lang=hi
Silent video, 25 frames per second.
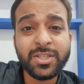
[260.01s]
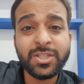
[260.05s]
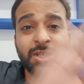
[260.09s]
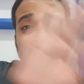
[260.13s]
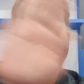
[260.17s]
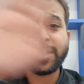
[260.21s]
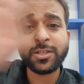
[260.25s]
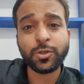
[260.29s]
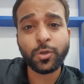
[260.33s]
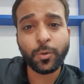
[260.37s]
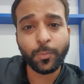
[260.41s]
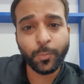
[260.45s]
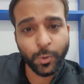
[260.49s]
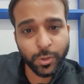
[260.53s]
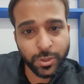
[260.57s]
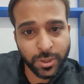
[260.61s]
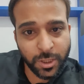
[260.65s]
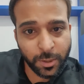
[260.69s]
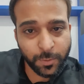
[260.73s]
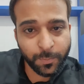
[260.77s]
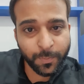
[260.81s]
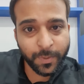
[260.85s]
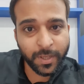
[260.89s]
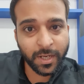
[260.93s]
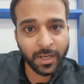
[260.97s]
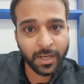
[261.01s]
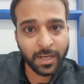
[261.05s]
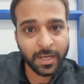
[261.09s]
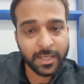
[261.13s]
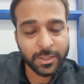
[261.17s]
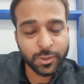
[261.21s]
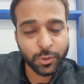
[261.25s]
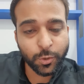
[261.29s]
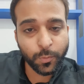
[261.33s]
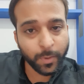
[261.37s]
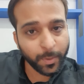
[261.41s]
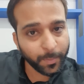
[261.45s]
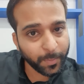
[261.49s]
जस्ट अपोजिट में
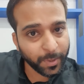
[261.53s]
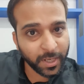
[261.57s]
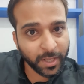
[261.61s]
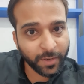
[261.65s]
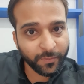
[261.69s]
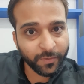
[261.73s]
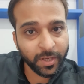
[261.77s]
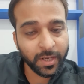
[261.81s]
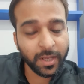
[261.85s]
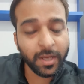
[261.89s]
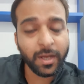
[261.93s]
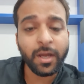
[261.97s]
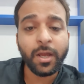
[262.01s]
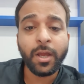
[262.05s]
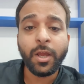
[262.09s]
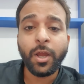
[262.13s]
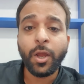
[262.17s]
क्लासरूम है बड़ा वाला